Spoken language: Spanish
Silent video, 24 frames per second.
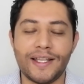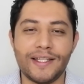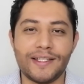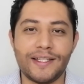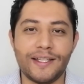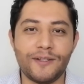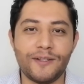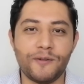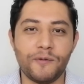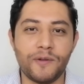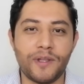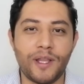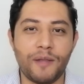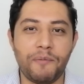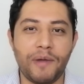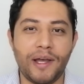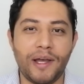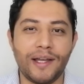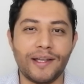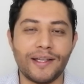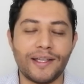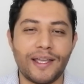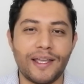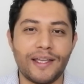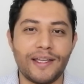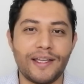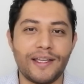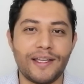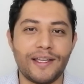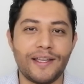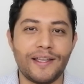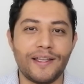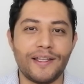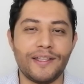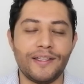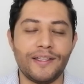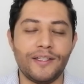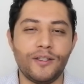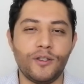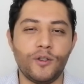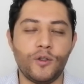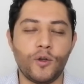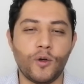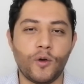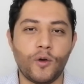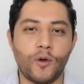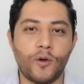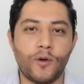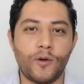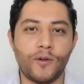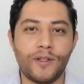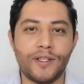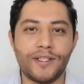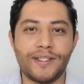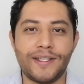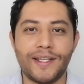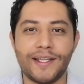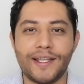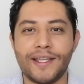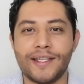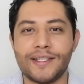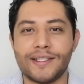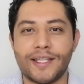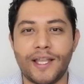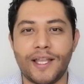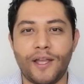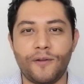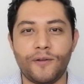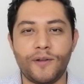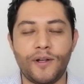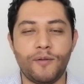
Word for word: Este es un tema que yo desde que he estado